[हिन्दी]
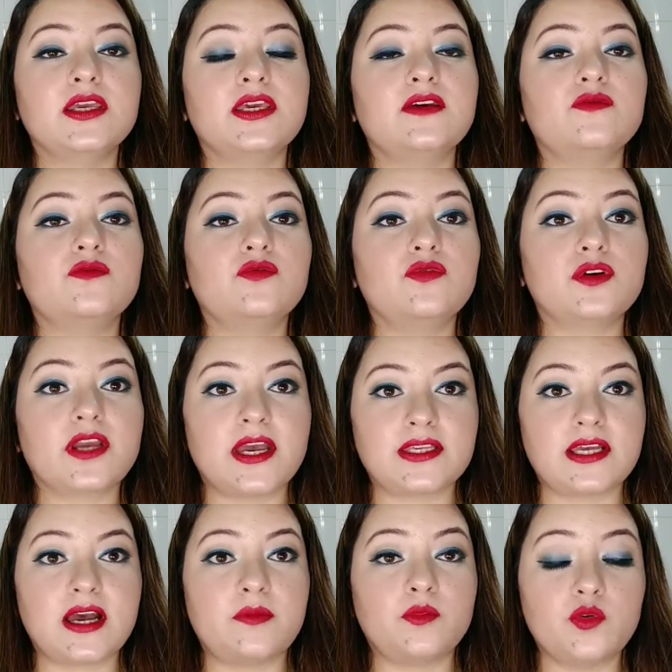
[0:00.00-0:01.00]
कि वो
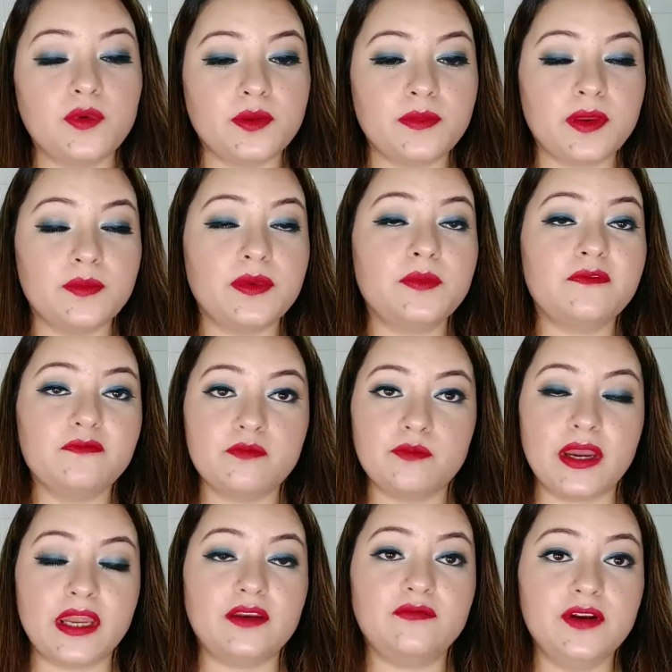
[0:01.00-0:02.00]
आपको भी मे बी
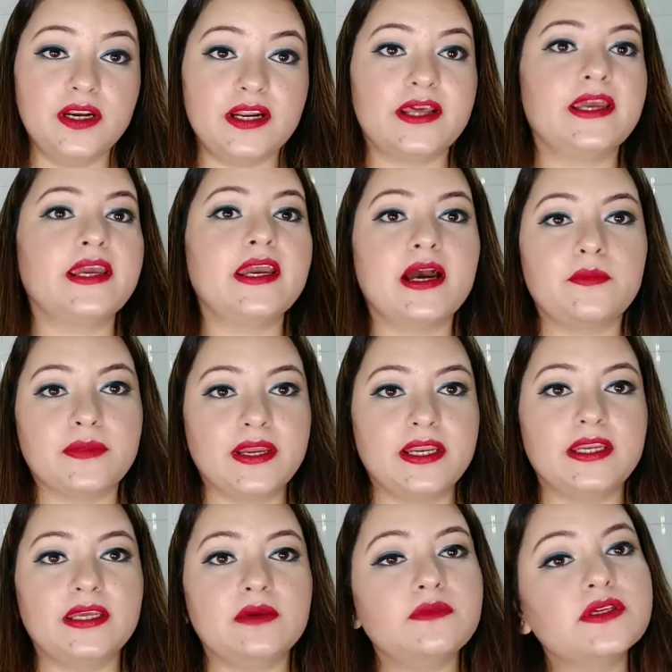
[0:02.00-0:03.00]
बेनिफिट रहे
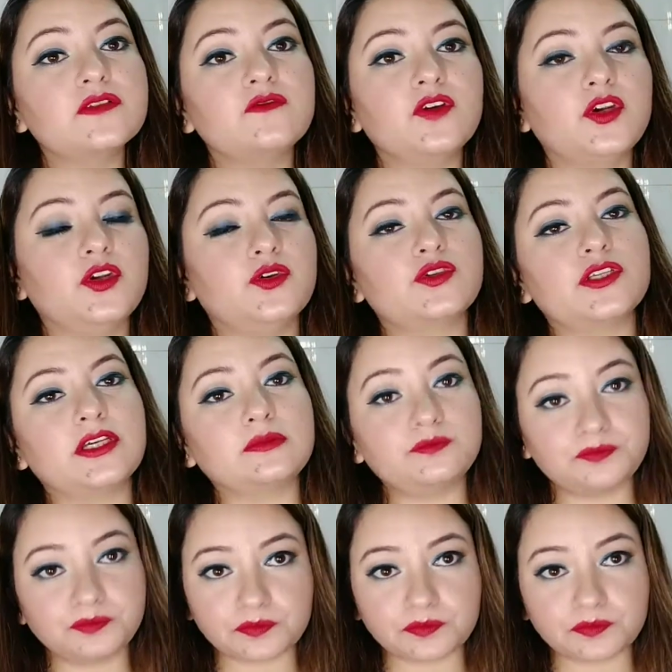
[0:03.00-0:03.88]
आपके लिए भी इस वीडियो से